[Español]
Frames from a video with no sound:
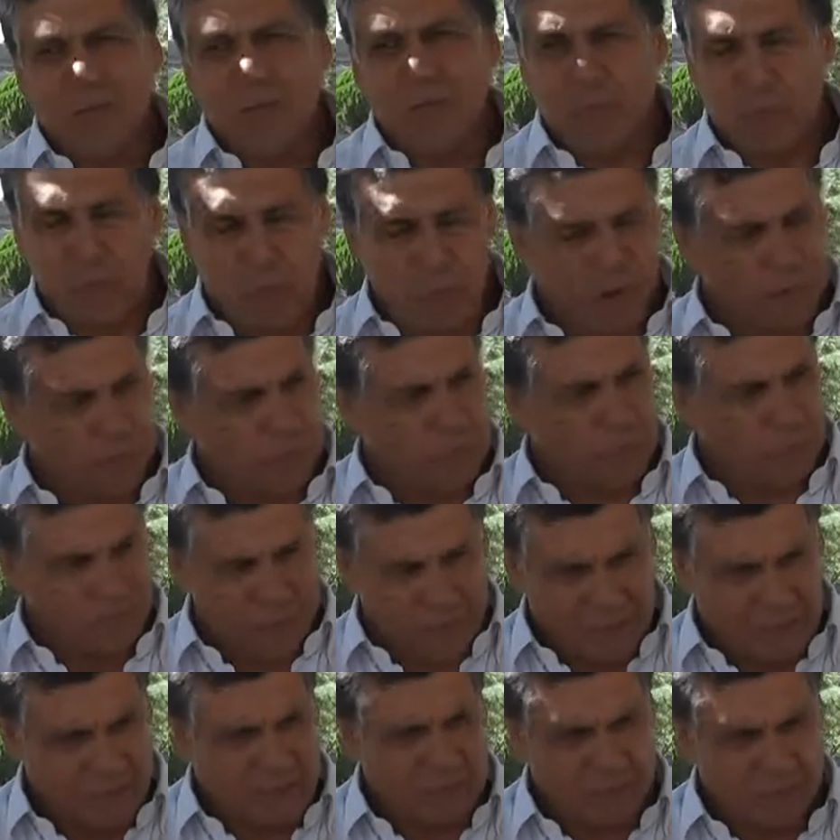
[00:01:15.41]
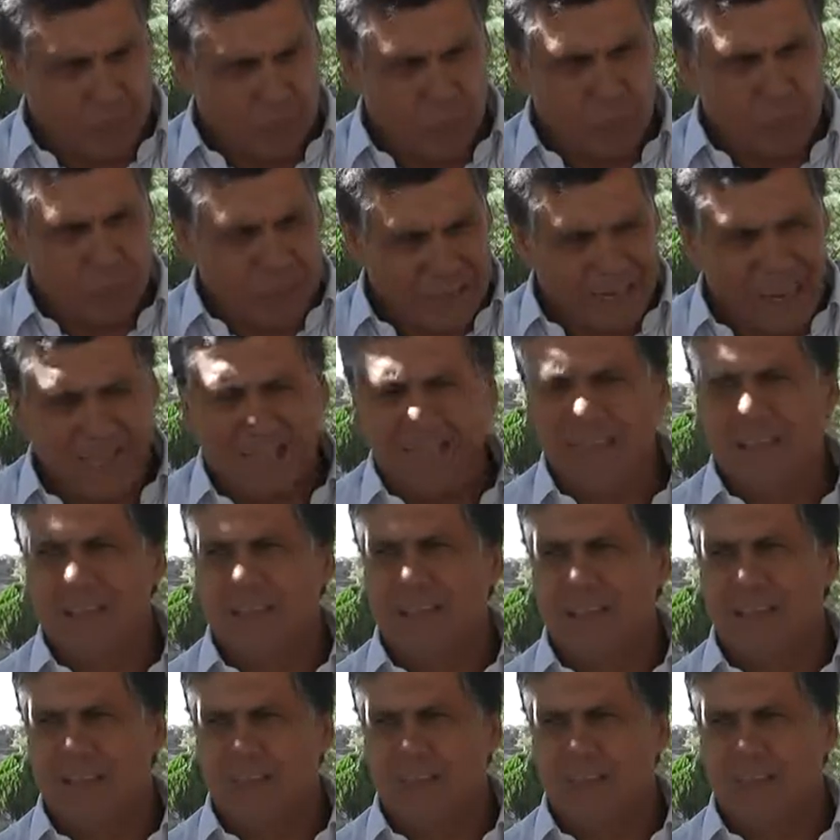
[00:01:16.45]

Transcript: esfuerzo financiero muy grande.